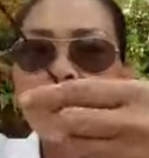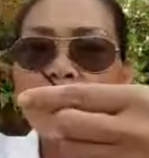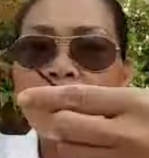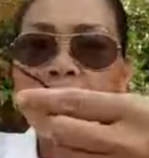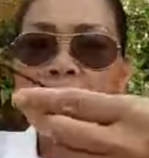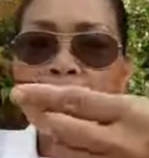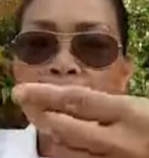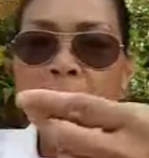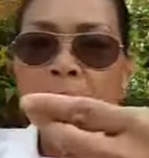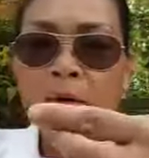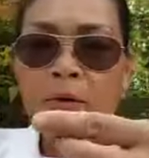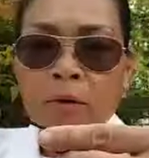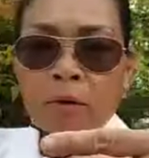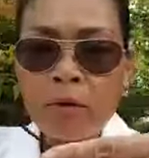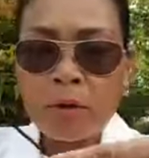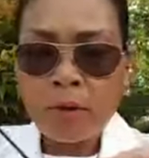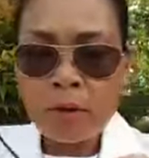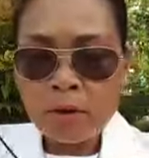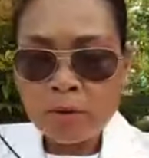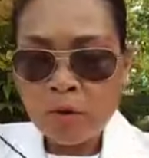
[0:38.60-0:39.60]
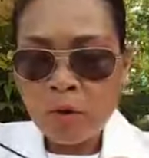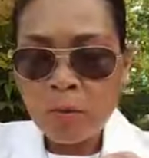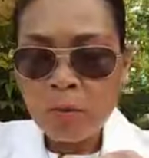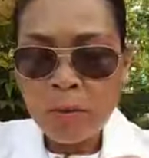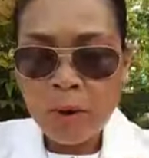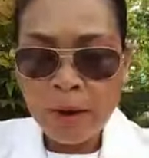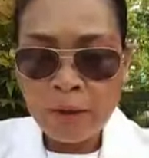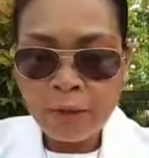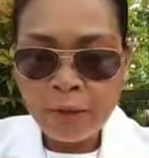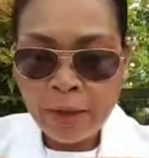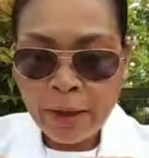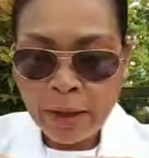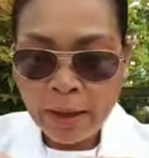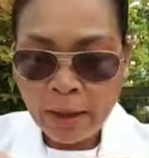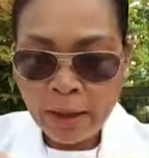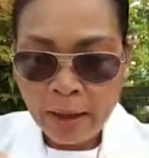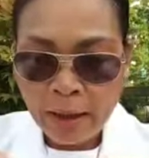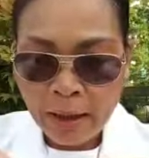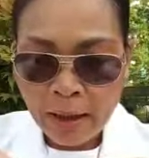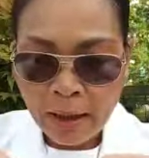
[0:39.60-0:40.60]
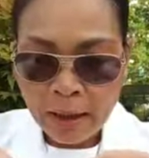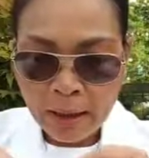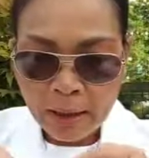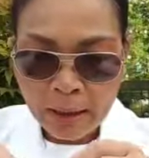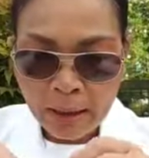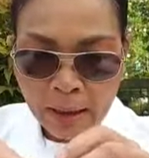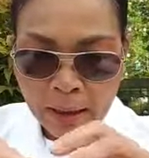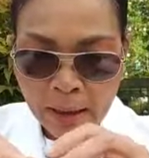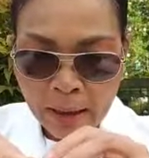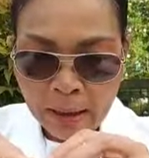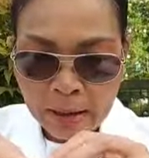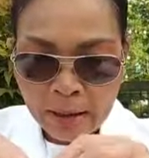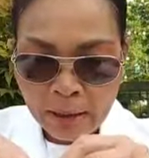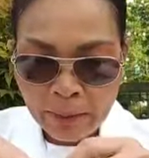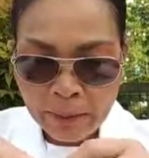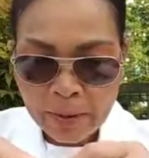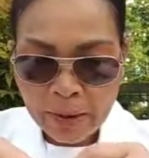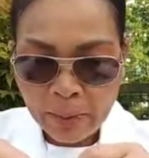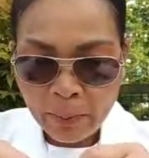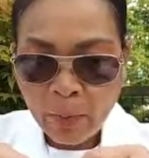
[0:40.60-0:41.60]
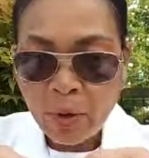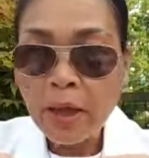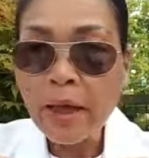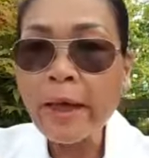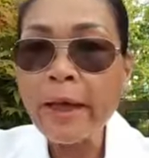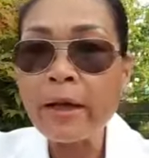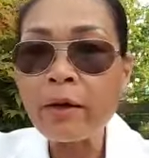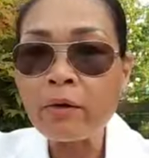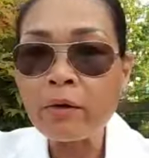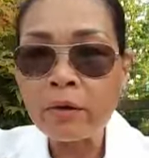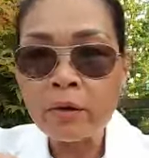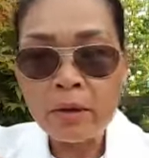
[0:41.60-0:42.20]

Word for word: ต้นไม้แล้ว ต้มกาแฟแล้วล่ะค่ะ กำลังอย่างบนแล้ว